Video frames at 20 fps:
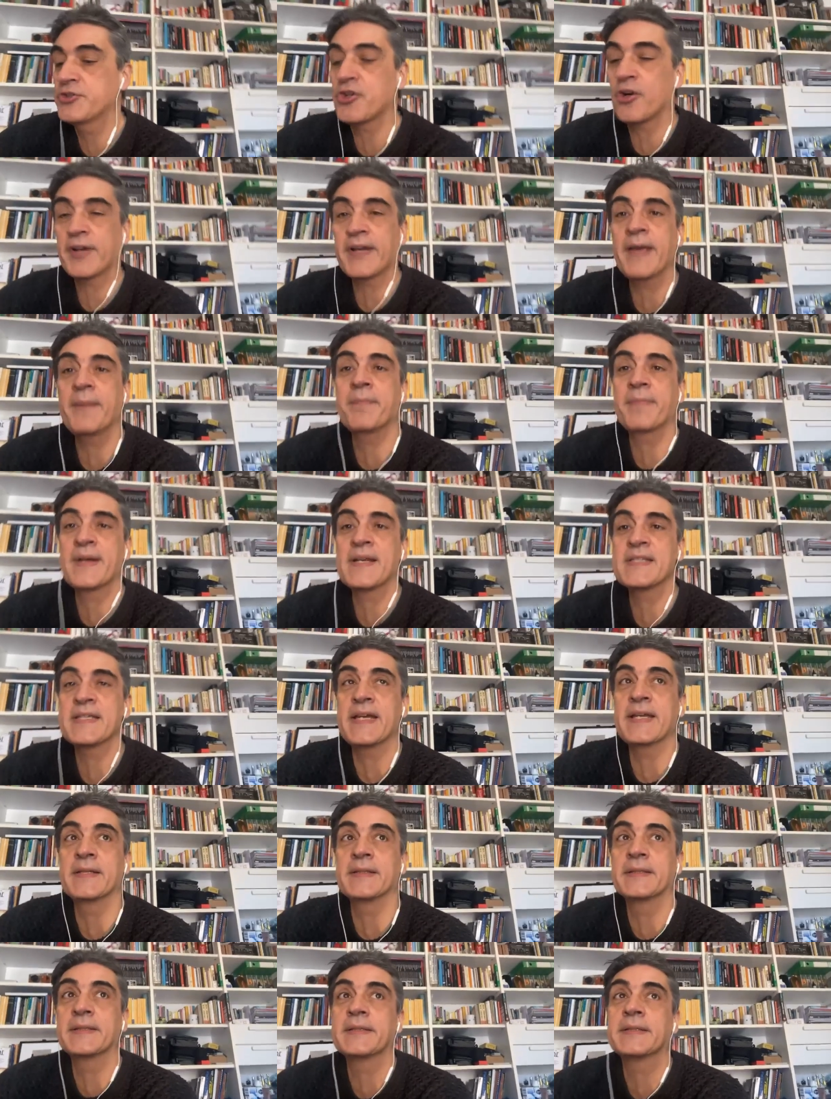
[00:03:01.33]
di ciò che è
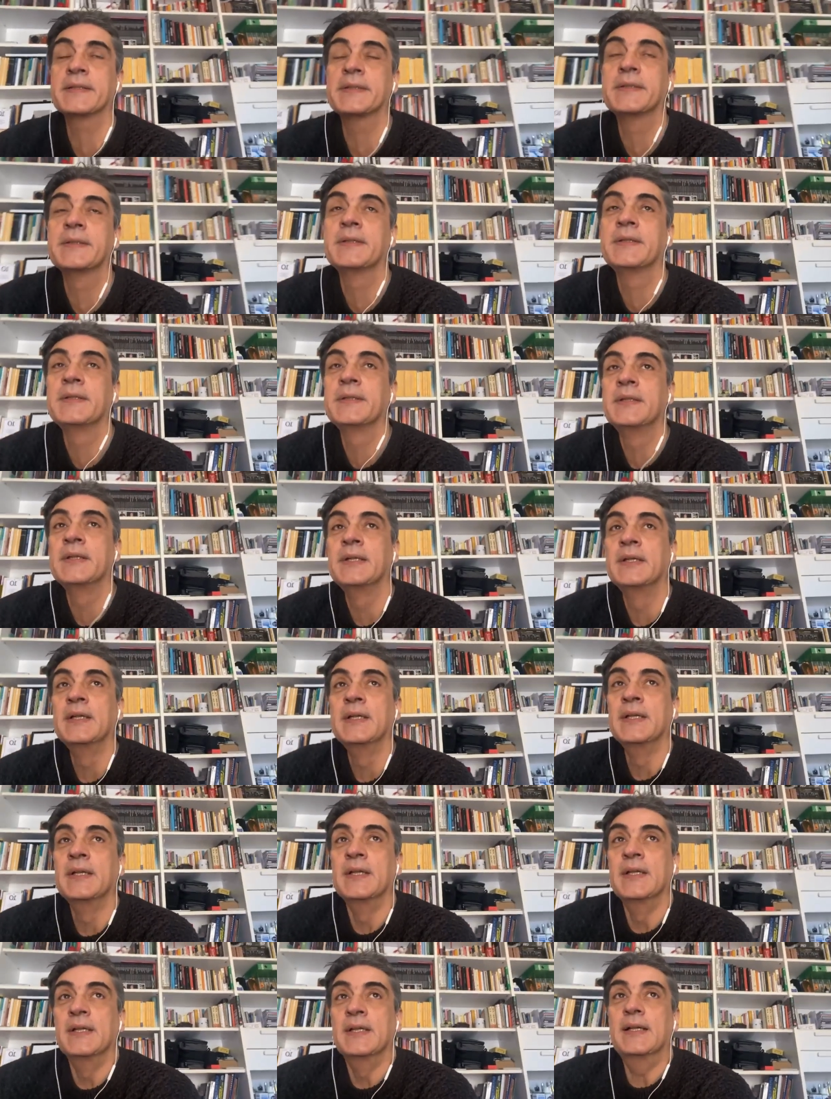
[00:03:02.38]
presente,
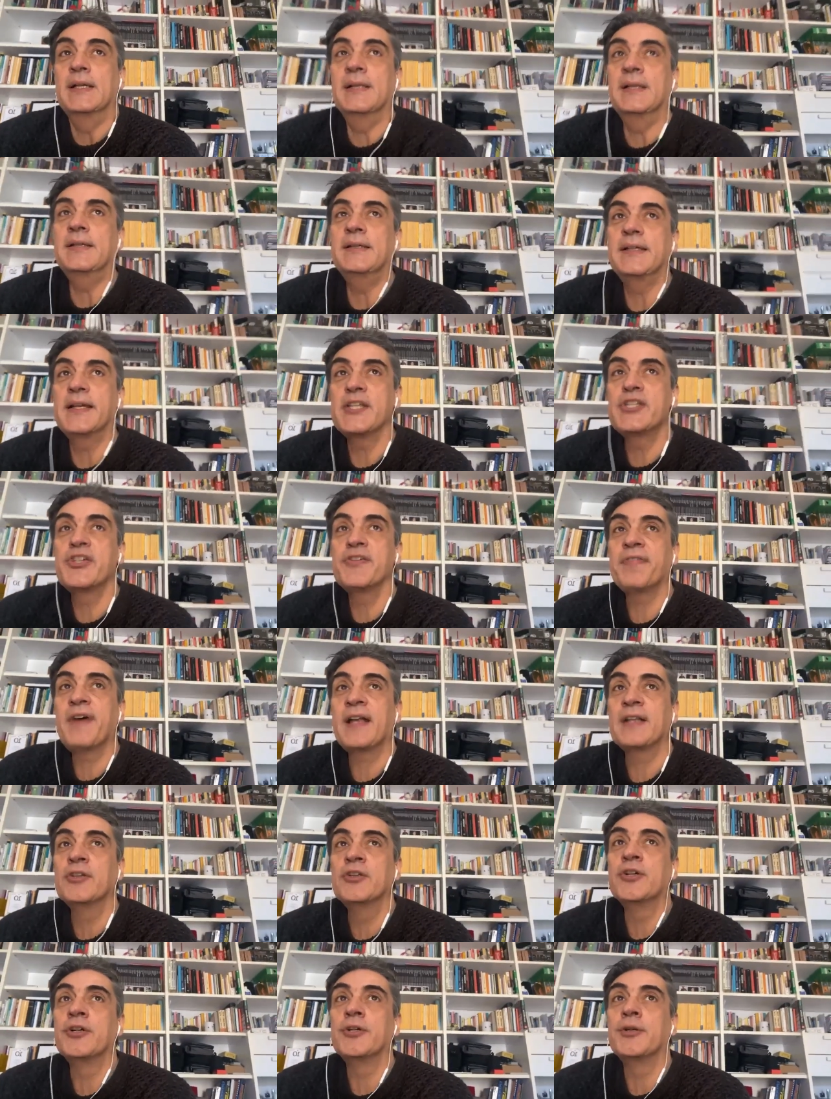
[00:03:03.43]
e ci
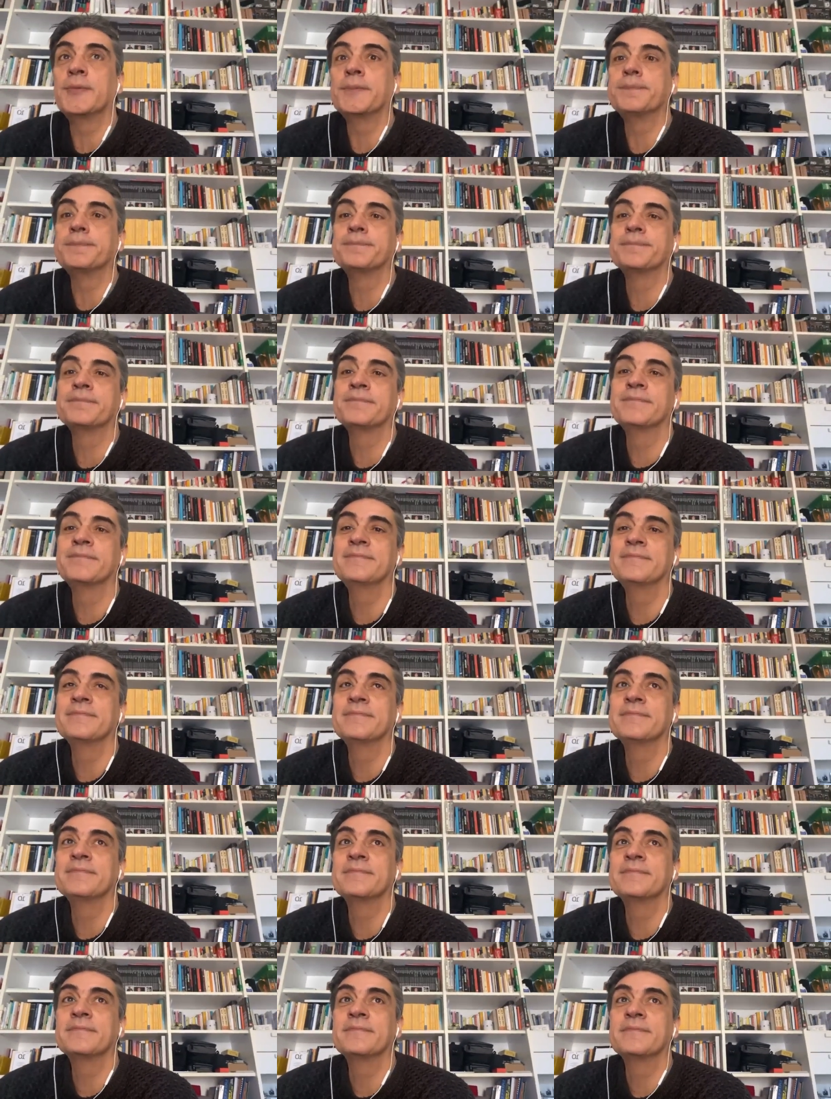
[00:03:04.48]
fanno mh,
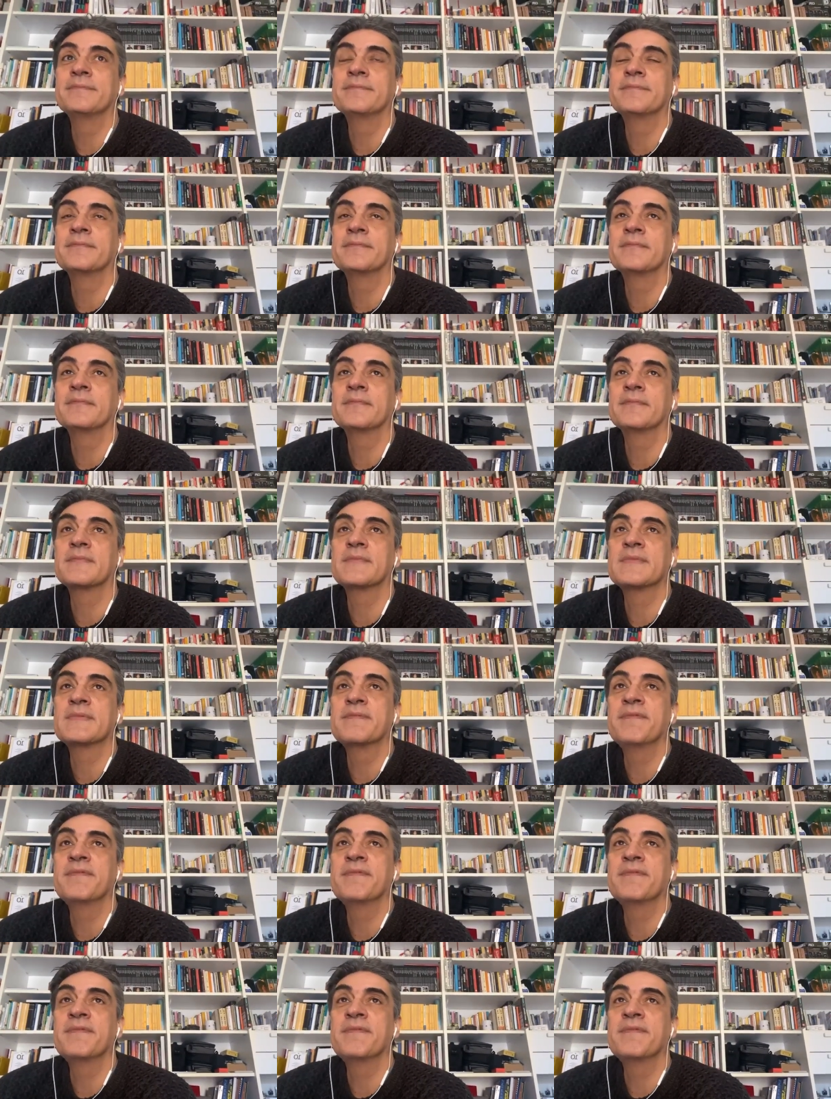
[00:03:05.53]
mm,